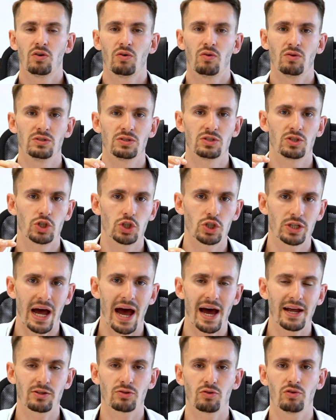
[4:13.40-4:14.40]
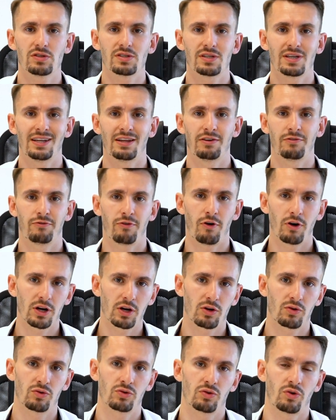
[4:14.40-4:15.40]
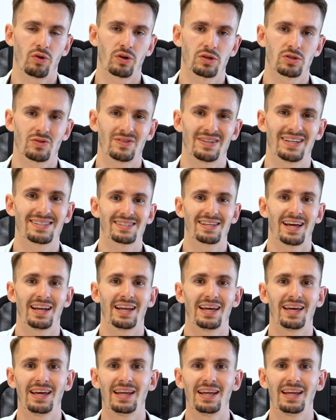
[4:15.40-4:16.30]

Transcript: und Status in den Vordergrund rückst und dass deine